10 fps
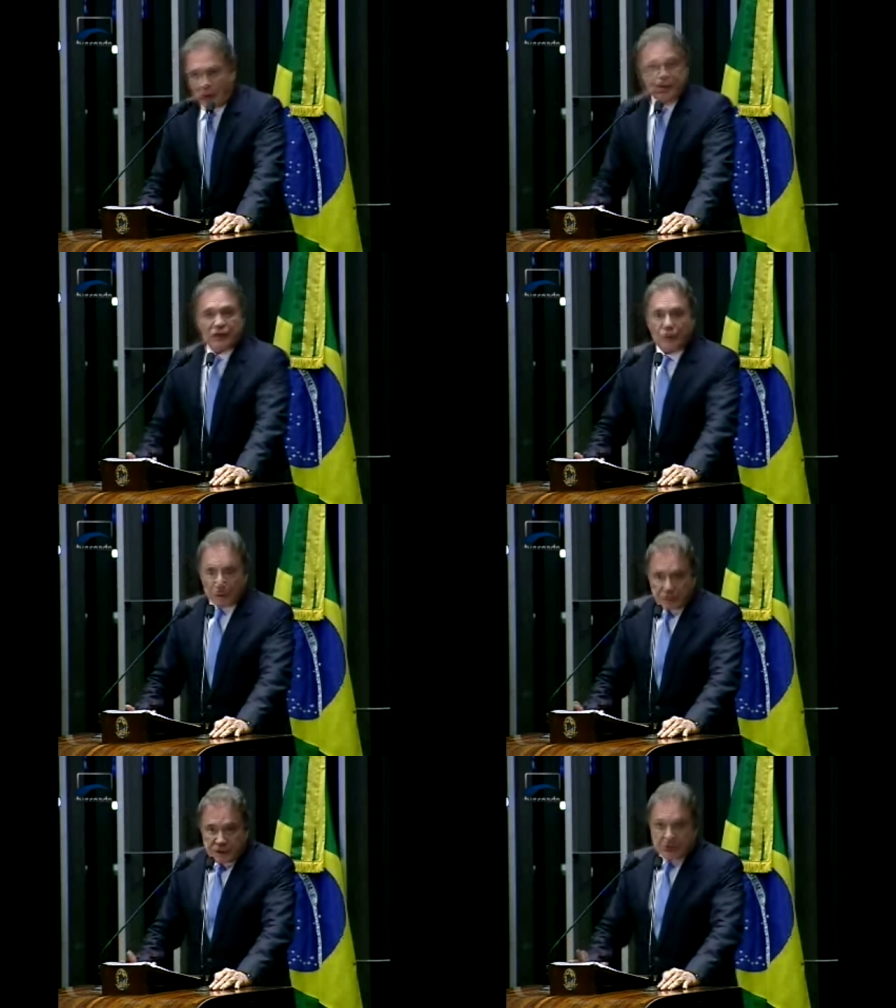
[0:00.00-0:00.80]
pode
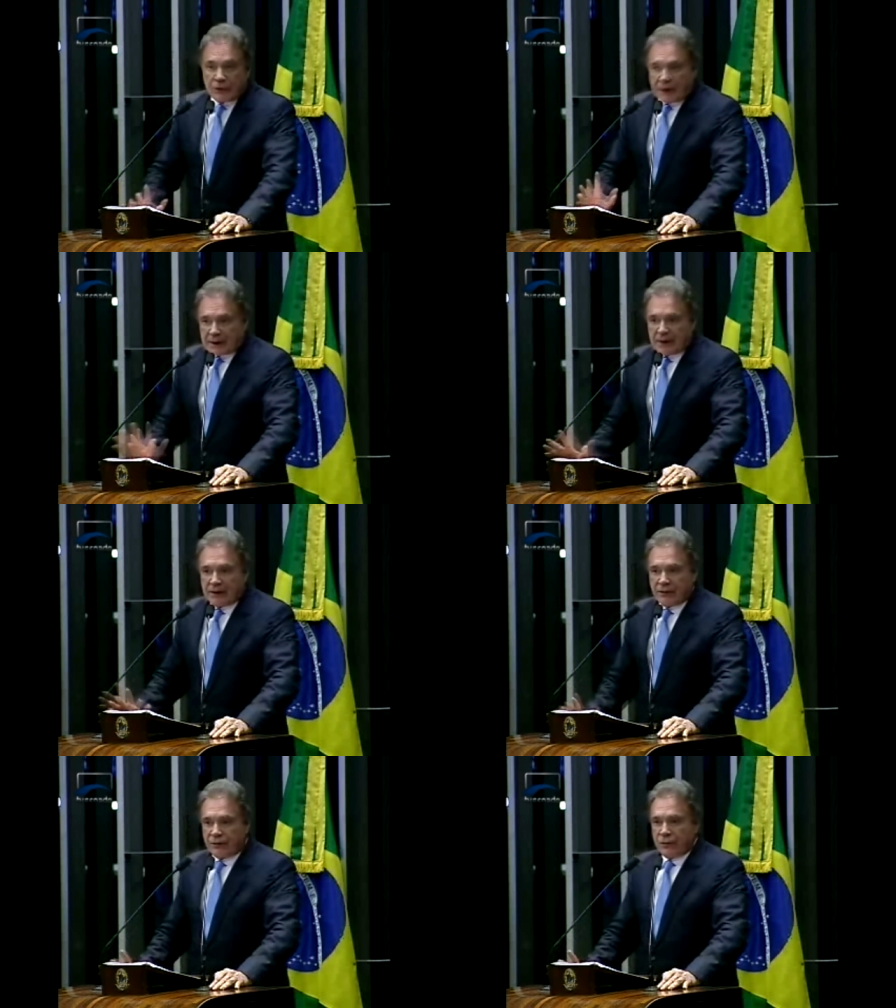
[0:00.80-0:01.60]
dormir no
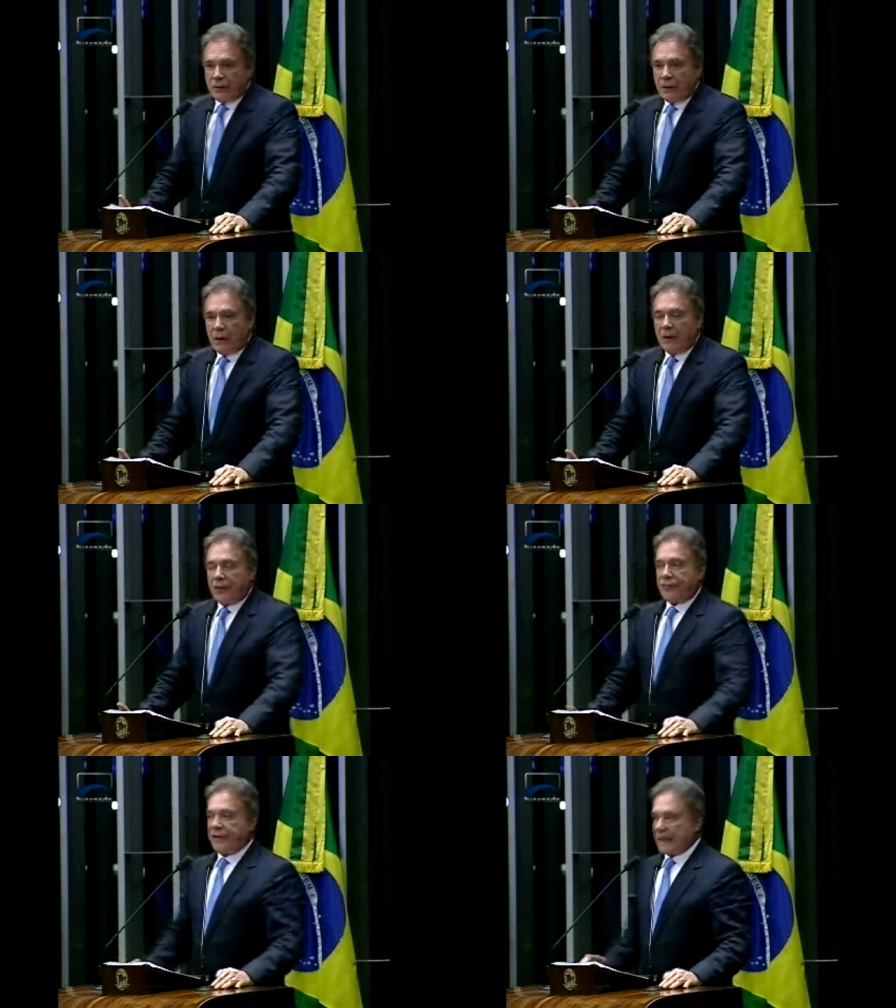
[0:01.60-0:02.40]
arquivo,
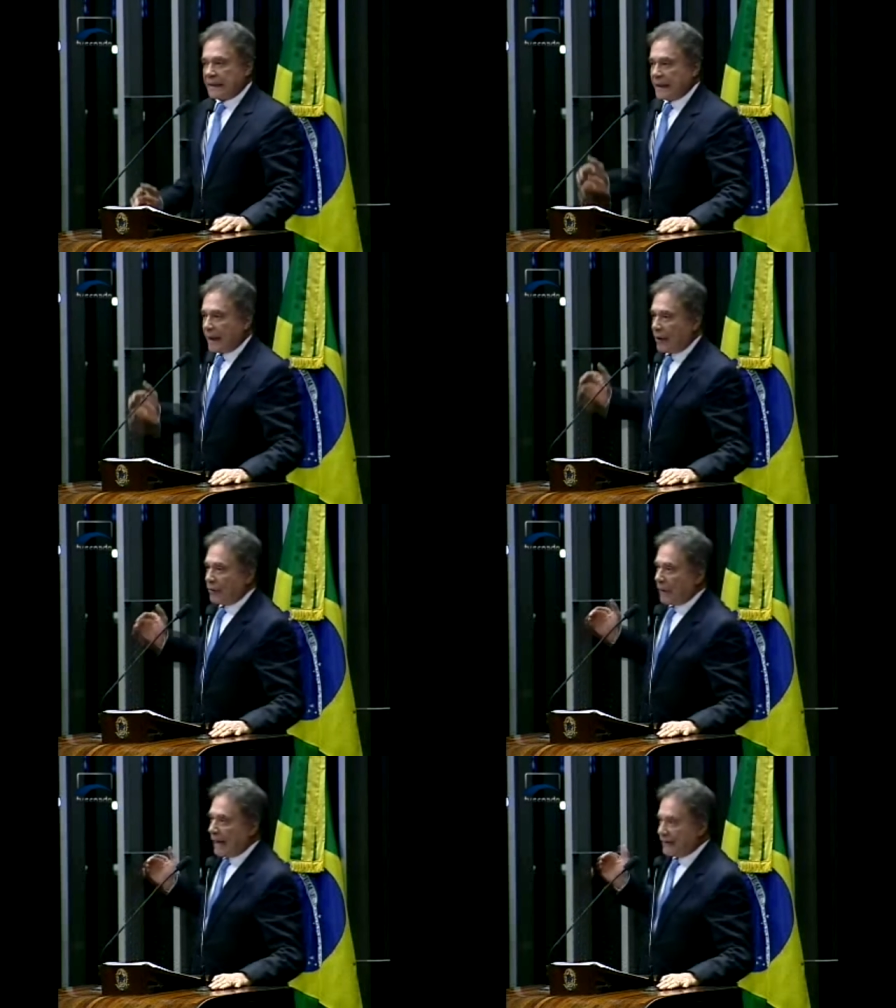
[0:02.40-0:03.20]
já que há
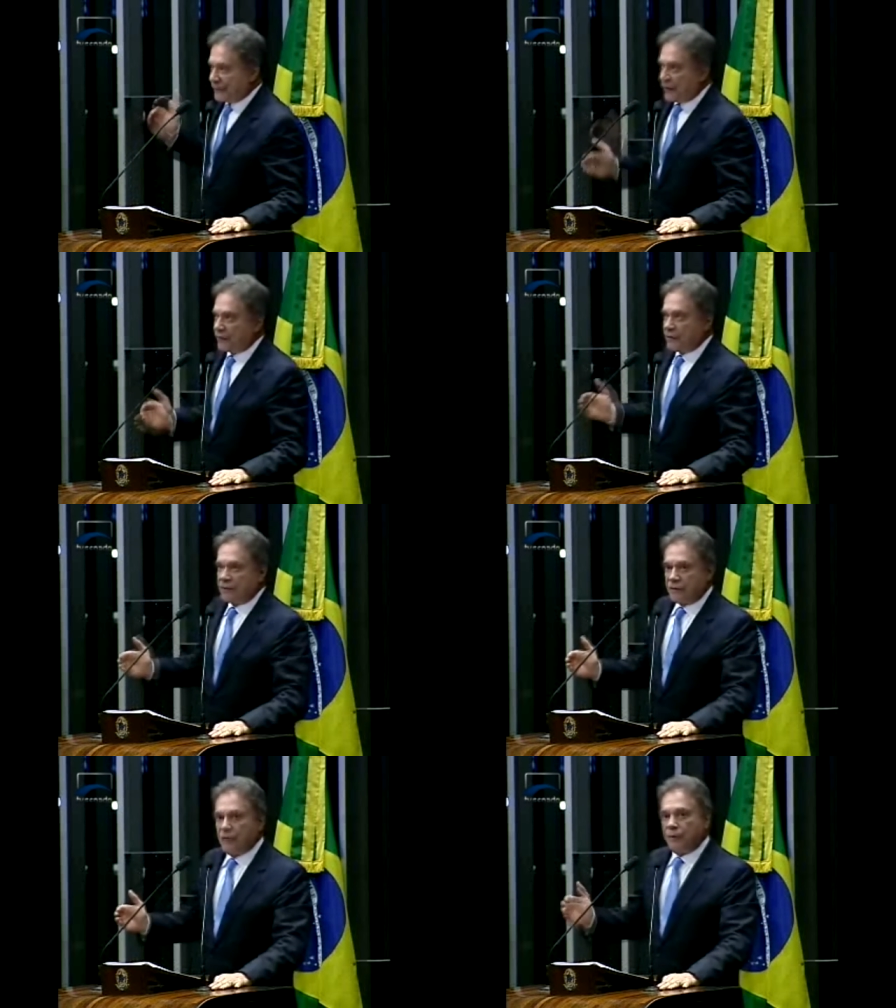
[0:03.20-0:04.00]
uma ação
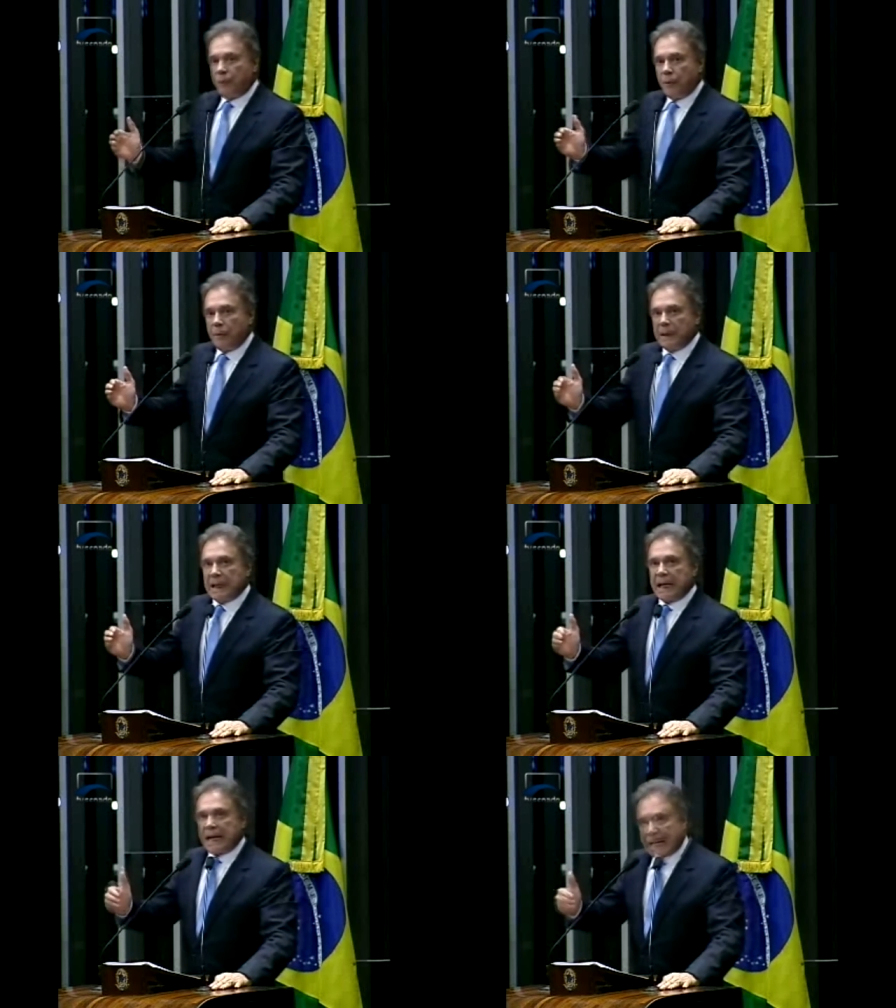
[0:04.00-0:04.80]
civil
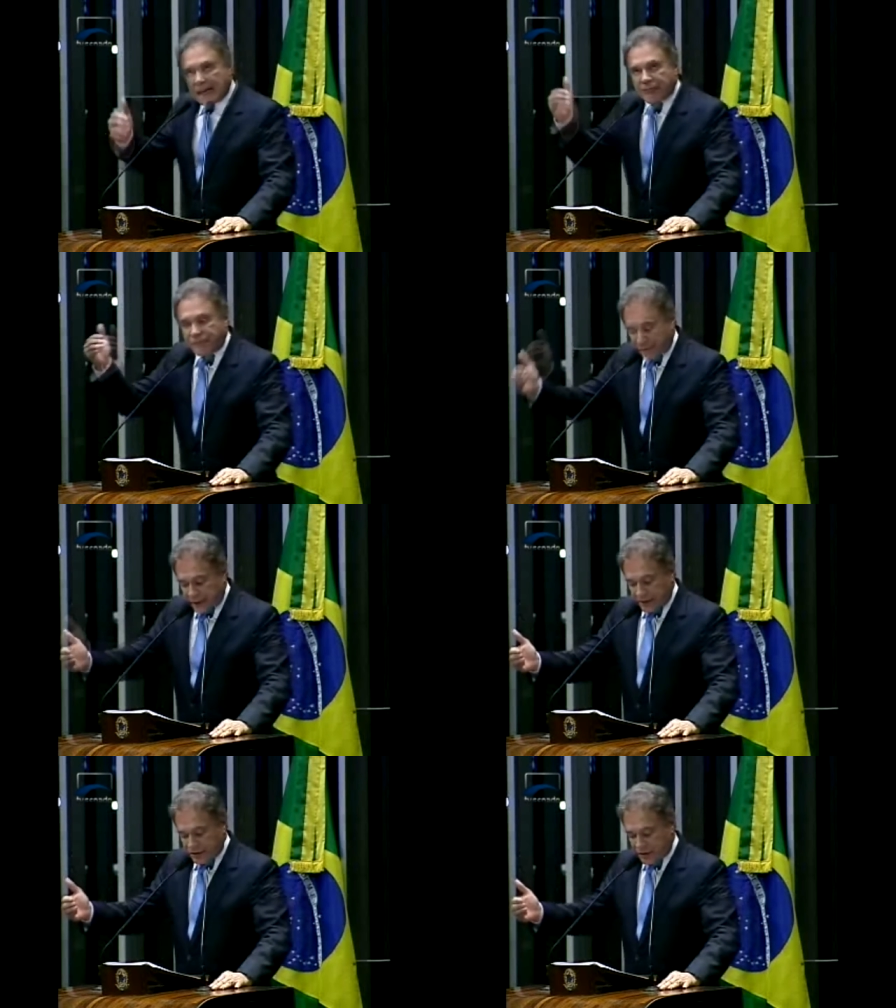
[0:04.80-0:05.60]
pública à
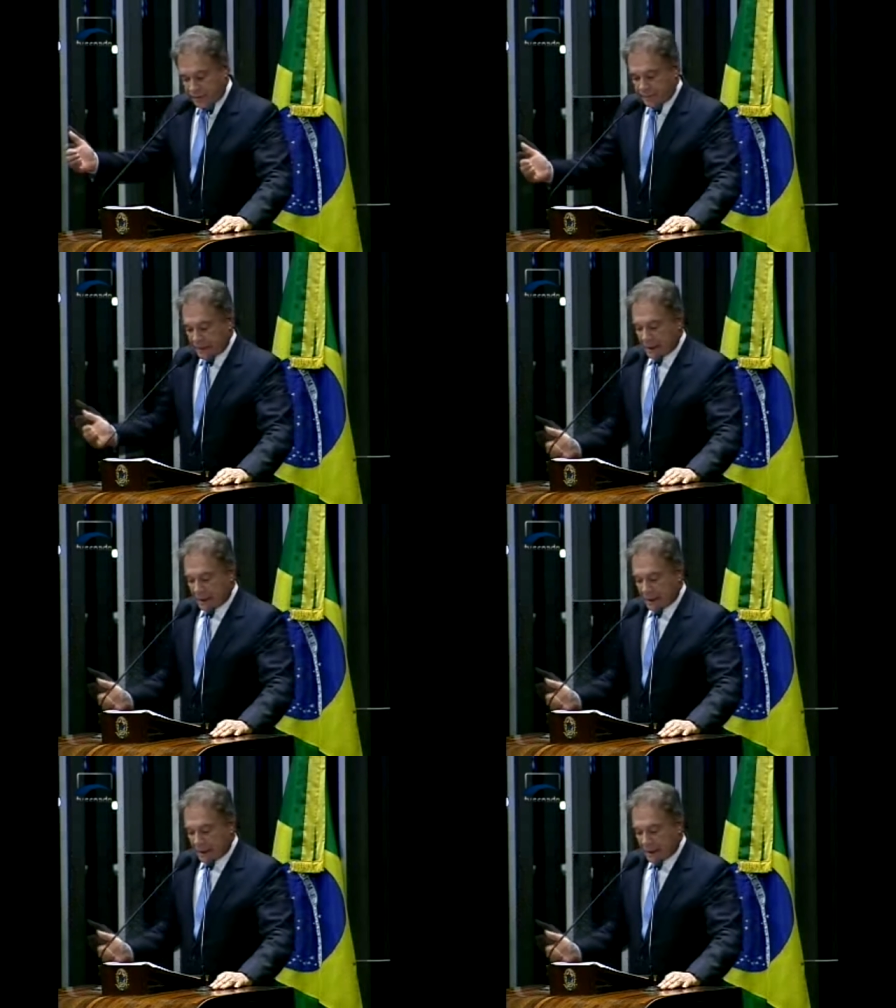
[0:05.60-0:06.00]
frente.